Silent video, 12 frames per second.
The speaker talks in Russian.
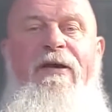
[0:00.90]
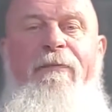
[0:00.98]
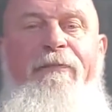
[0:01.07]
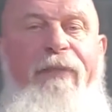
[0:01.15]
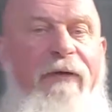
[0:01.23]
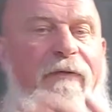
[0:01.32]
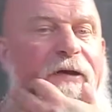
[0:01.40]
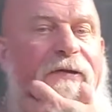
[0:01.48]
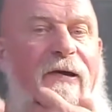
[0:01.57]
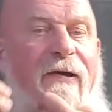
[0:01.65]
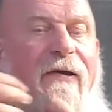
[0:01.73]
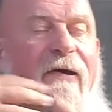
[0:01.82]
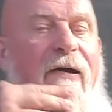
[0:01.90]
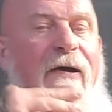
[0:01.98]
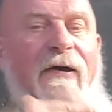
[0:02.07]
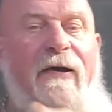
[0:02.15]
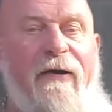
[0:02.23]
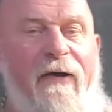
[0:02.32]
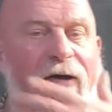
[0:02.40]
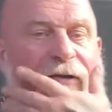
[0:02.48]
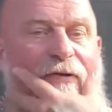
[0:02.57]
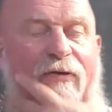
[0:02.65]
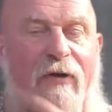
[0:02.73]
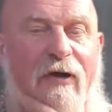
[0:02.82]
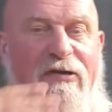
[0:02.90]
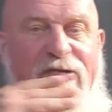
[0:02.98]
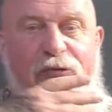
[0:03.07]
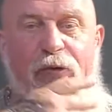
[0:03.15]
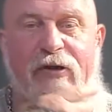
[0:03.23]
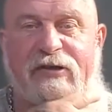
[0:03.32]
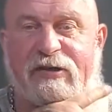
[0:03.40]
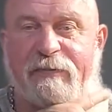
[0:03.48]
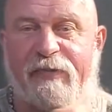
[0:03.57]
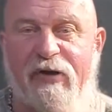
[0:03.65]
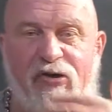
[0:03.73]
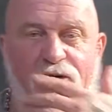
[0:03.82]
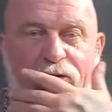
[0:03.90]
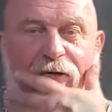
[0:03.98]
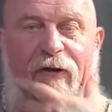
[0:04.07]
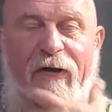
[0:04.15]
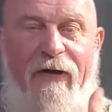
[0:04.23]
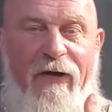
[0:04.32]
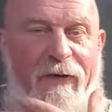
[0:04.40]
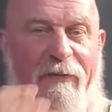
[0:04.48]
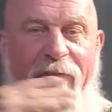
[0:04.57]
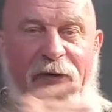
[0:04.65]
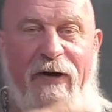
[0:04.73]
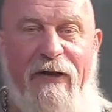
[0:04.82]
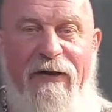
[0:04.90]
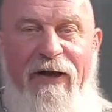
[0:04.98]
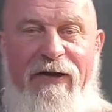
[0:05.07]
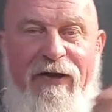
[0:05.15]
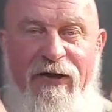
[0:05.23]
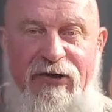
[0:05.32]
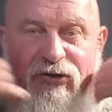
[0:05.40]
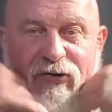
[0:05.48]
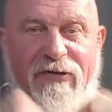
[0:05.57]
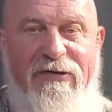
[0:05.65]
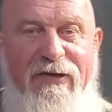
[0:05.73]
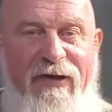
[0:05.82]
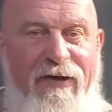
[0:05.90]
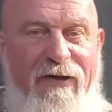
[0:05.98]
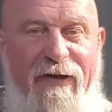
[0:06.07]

Всем привет от косурицы пришел, борода не расчесана.